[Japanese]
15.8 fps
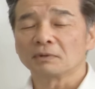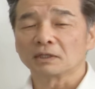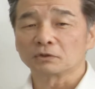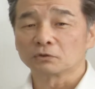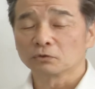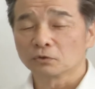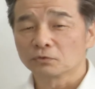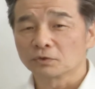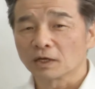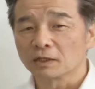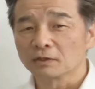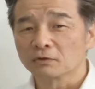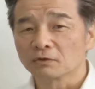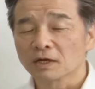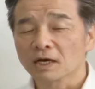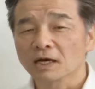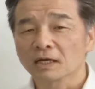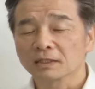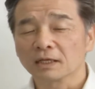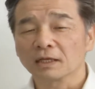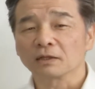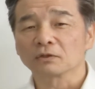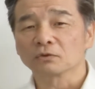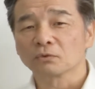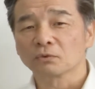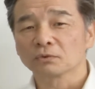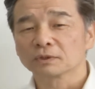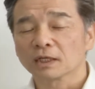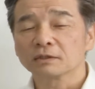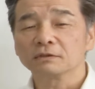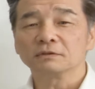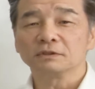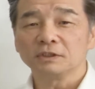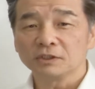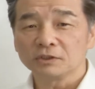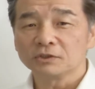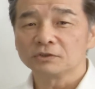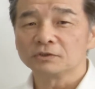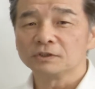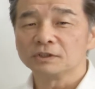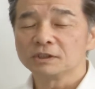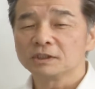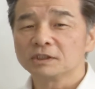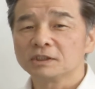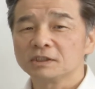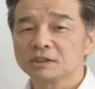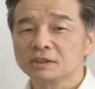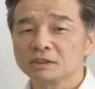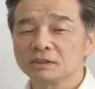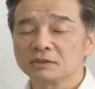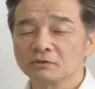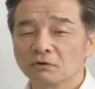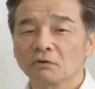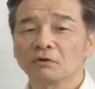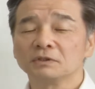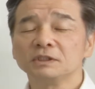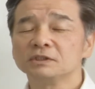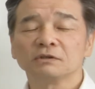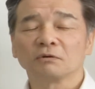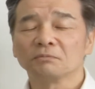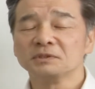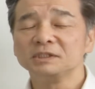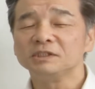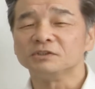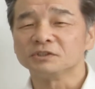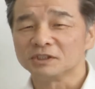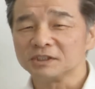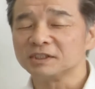まあ、都道府県の中でトータル21日の20 21